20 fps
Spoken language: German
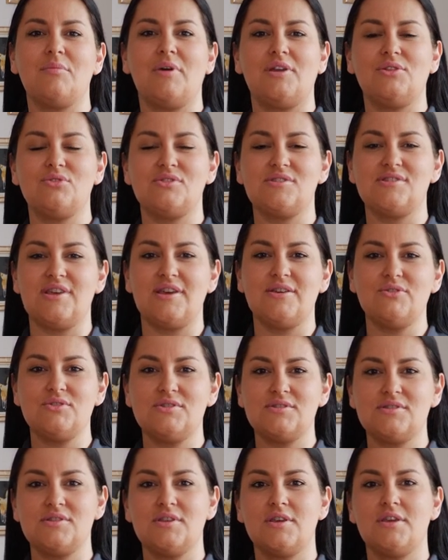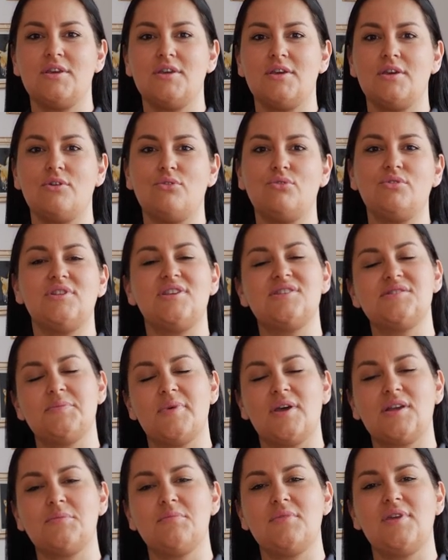bei Duceus und es
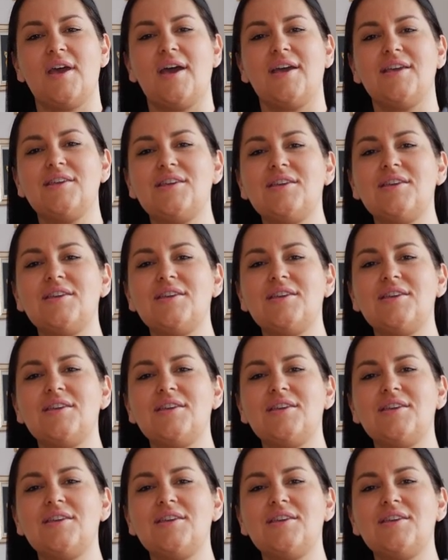macht mir